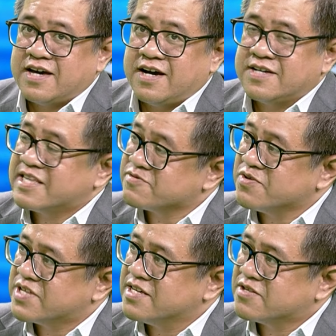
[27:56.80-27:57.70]
À, theo
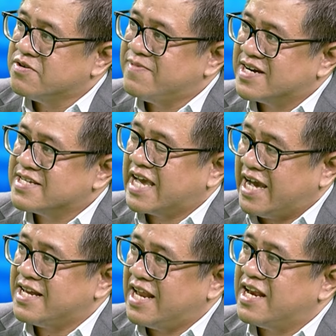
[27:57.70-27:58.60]
tôi thì tôi vẫn
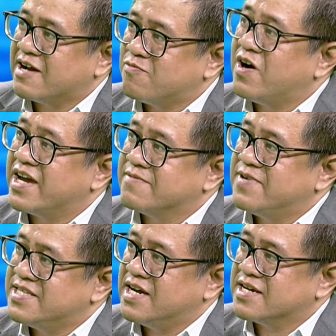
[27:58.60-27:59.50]
khá là lạc quan
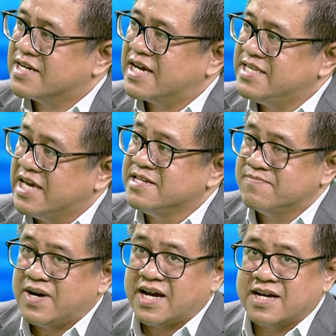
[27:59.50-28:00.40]
với những cái gì
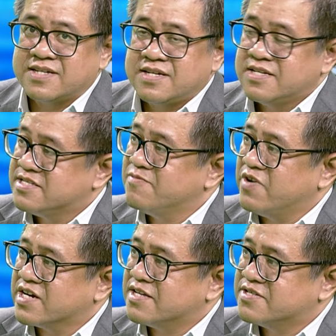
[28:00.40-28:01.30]
mà chính
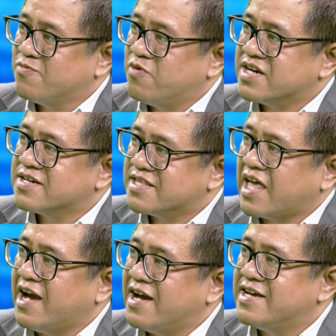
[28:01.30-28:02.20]
quyền Trung Quốc có
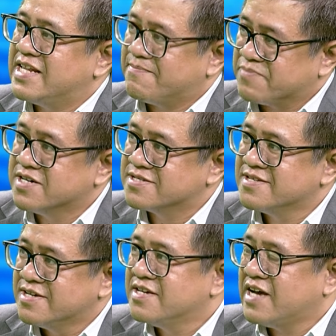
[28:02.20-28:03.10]
thể làm
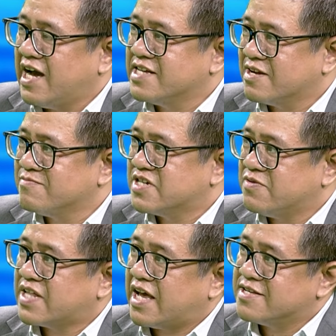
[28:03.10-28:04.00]
được à, trong
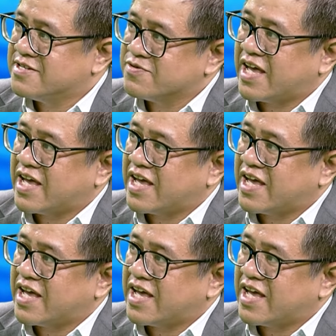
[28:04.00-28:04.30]
6 tháng, 6